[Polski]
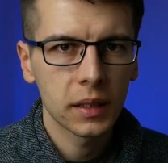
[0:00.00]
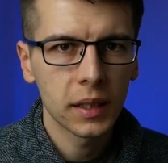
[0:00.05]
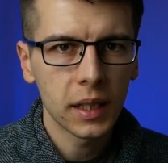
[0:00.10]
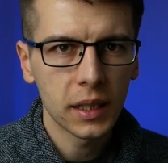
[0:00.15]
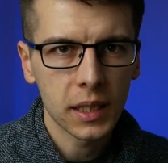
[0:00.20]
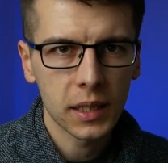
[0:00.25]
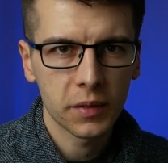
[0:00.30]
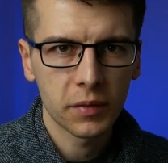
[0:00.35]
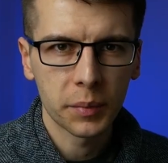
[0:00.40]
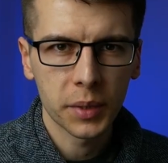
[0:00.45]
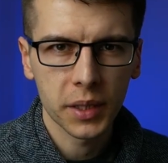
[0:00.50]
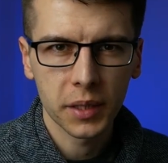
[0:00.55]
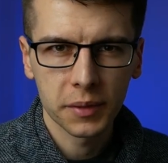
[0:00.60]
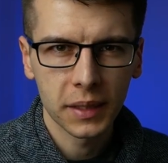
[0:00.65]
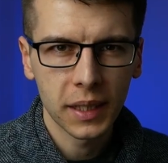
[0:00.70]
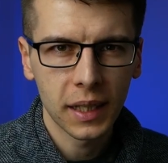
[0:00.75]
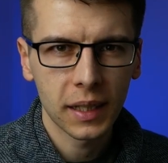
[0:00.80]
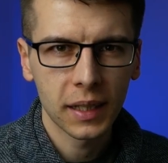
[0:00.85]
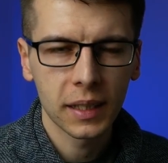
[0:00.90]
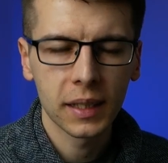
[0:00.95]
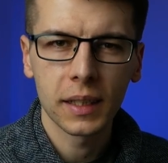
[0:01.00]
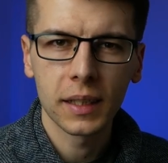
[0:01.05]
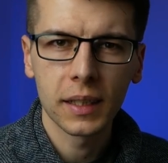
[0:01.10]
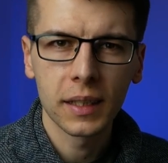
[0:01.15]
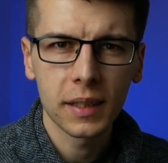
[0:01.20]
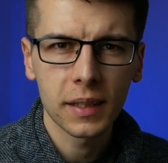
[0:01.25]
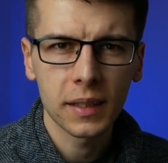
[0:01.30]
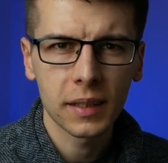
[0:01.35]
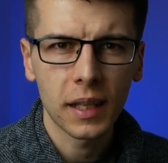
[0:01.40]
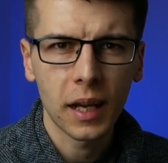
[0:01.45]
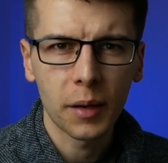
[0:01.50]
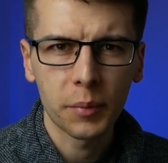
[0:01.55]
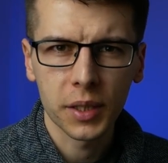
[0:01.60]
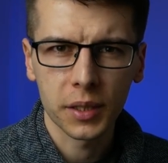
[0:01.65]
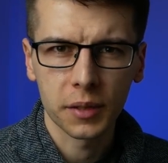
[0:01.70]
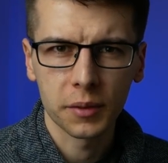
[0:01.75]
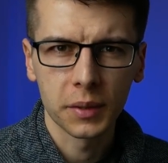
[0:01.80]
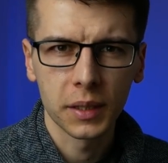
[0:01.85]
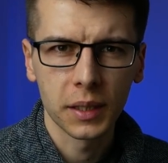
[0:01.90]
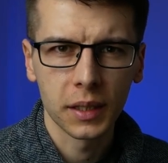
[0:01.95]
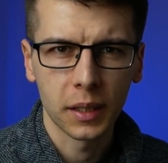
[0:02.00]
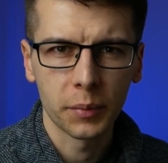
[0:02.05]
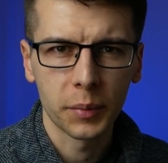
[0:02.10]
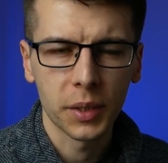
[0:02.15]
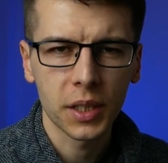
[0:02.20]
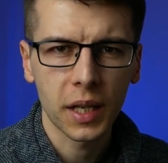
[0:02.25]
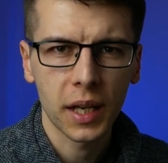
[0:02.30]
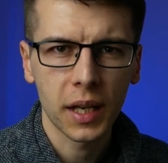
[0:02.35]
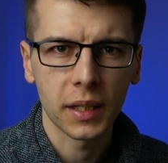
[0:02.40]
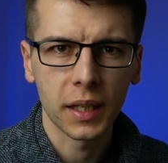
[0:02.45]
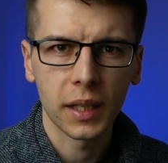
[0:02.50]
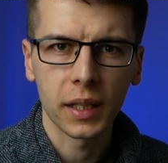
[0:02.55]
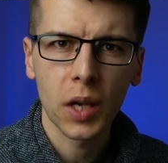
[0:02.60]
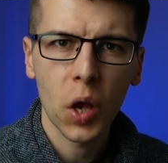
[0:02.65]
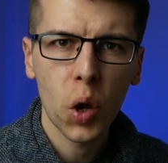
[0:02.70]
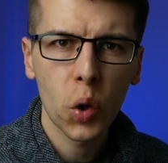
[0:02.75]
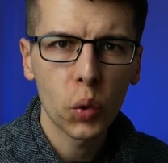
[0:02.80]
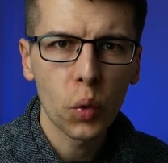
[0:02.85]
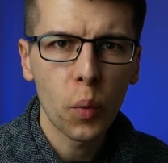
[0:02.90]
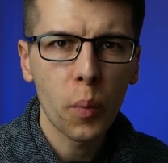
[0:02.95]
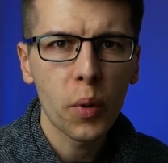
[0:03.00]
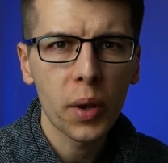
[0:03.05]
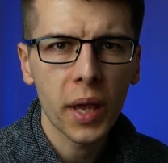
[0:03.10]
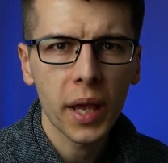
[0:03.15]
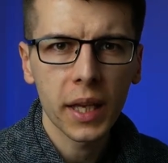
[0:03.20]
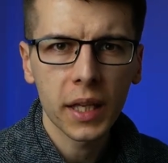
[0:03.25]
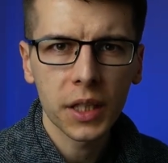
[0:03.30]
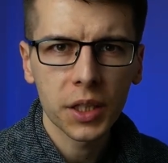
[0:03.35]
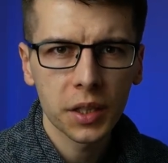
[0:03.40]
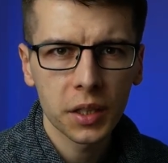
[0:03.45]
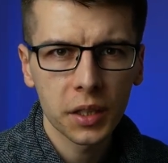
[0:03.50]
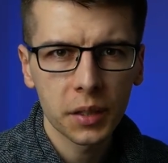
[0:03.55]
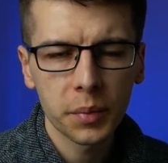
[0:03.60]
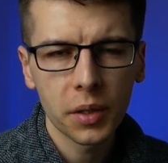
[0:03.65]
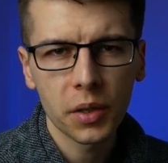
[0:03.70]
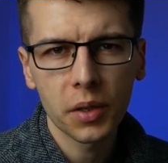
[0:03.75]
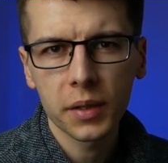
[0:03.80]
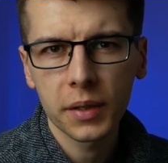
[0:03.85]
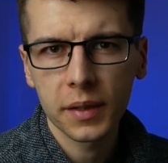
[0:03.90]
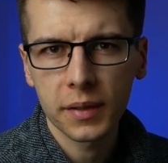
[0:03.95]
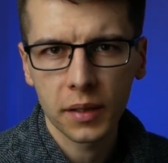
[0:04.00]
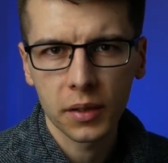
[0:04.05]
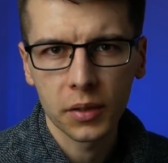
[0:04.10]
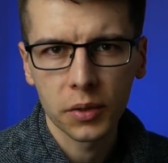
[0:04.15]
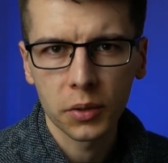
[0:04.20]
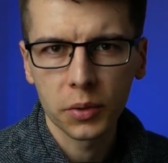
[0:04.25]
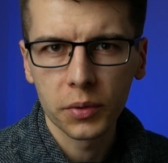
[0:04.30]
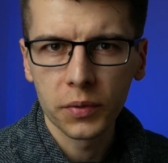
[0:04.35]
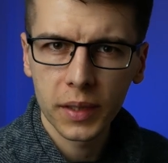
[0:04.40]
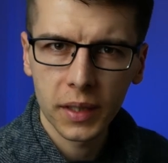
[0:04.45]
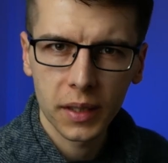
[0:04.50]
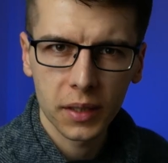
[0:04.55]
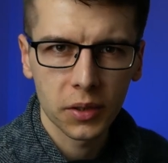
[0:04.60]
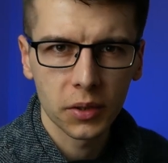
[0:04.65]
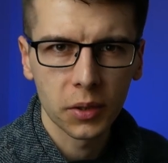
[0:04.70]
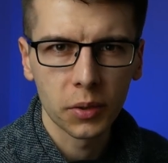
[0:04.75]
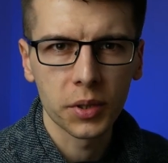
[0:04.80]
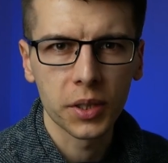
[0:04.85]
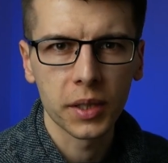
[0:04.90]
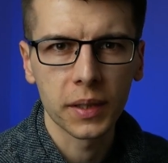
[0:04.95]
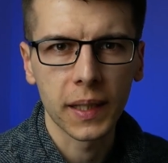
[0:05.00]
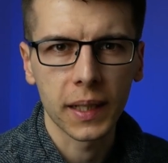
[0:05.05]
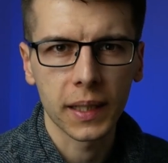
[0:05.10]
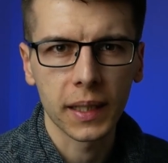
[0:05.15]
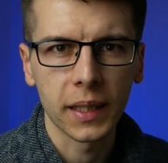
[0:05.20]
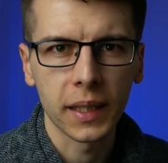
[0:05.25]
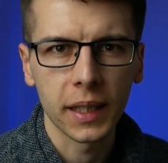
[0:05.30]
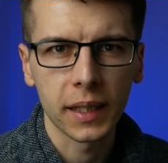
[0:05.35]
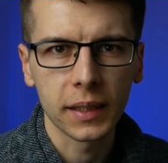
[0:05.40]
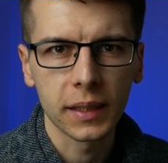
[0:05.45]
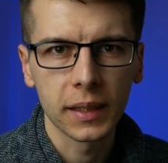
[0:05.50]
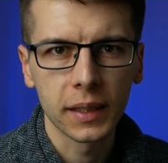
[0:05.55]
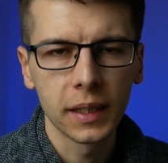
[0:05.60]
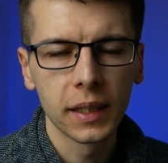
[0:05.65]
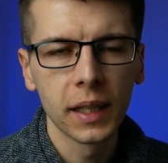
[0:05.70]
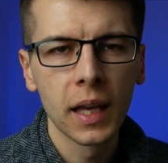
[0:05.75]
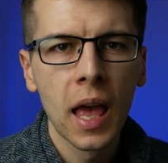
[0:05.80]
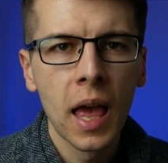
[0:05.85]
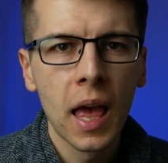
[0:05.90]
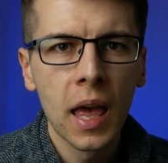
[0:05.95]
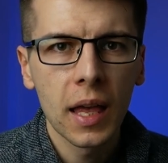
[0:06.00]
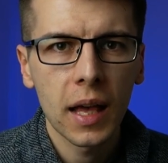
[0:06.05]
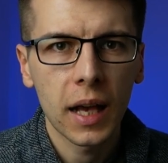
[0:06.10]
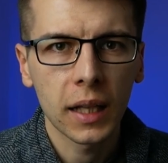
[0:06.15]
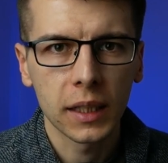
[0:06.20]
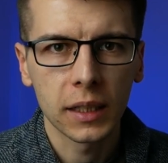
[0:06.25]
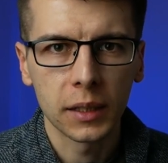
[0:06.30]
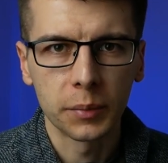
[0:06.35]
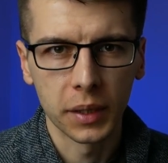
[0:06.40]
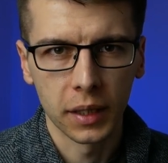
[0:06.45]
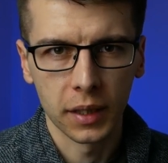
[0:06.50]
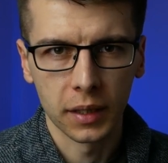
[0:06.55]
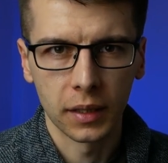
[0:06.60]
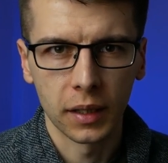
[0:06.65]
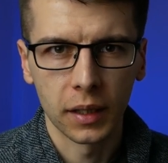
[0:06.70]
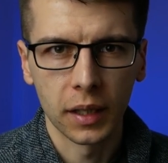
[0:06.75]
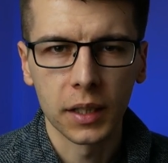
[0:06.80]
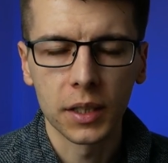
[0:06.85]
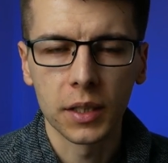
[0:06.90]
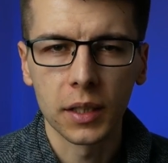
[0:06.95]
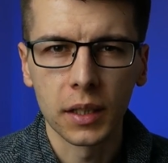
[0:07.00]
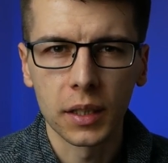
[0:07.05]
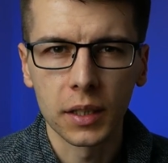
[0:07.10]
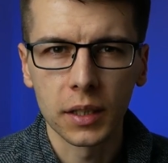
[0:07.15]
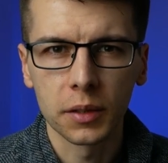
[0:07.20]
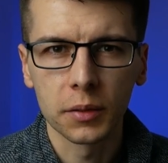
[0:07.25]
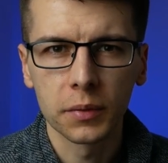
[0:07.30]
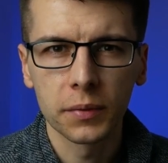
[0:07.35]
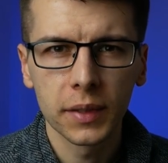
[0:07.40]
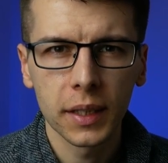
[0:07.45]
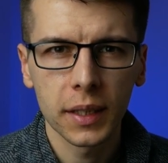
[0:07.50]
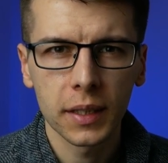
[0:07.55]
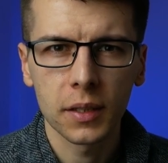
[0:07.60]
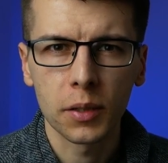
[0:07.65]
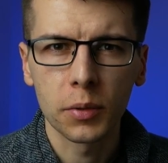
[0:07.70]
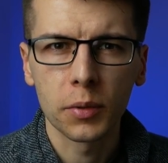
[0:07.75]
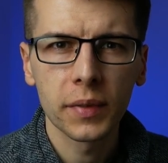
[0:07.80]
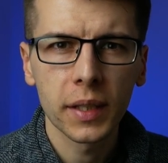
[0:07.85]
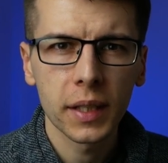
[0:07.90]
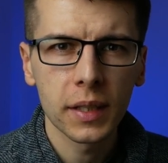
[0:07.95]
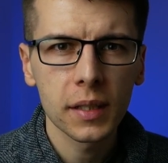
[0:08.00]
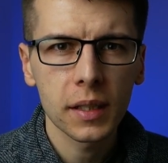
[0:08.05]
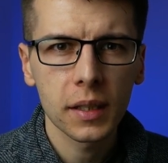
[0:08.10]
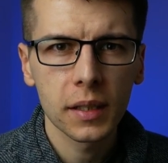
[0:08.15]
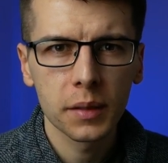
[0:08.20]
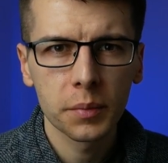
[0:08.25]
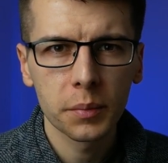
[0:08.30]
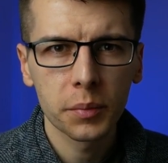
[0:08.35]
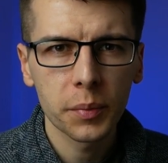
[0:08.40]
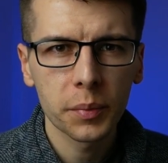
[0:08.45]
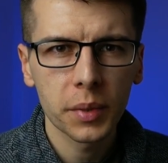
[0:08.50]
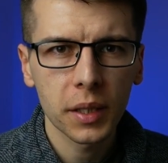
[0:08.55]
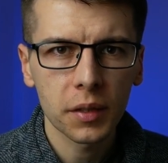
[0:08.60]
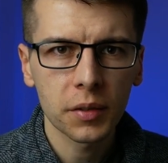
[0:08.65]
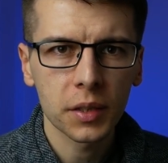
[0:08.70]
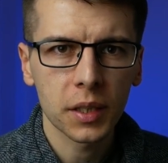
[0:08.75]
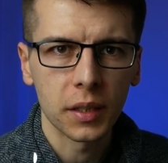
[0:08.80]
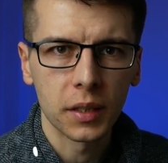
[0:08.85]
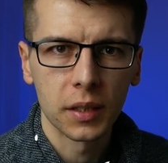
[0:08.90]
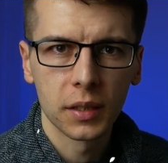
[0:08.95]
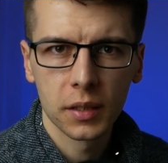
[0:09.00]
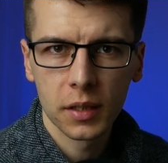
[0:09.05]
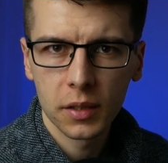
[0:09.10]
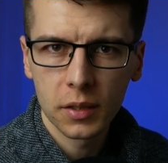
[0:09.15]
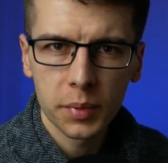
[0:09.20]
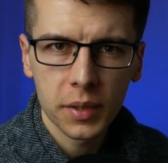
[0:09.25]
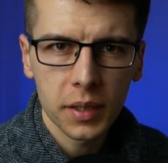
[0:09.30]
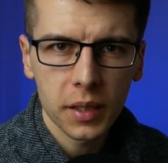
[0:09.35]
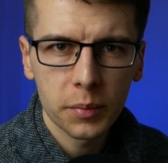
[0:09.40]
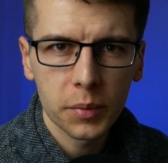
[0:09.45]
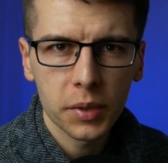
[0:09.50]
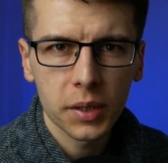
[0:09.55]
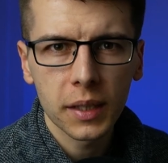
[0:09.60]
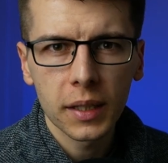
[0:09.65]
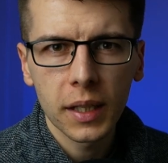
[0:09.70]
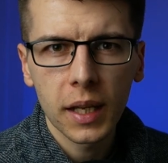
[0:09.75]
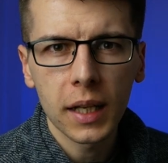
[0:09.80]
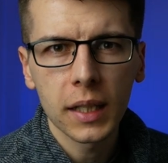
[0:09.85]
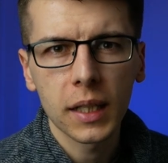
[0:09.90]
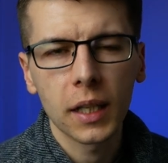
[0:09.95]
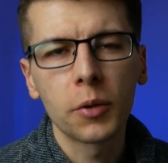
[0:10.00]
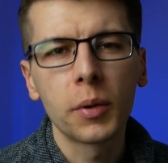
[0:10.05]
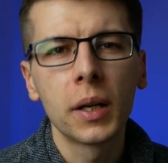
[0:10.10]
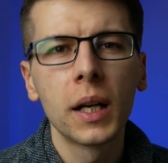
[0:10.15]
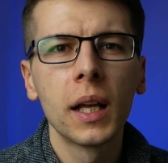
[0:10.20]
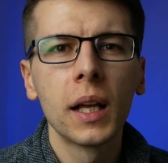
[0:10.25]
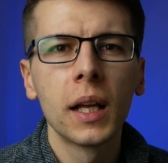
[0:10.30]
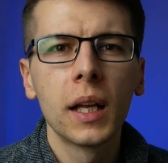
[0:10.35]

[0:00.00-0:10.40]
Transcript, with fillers: Ja nazywam się Darek i znam się na mieszkaniach. Kupuję je szybko i za gotówkę od ludzi takich jak ty, a na tym kanale dzielę się wiedzą, więc y, po pierwsze, subskrybuj ten kanał,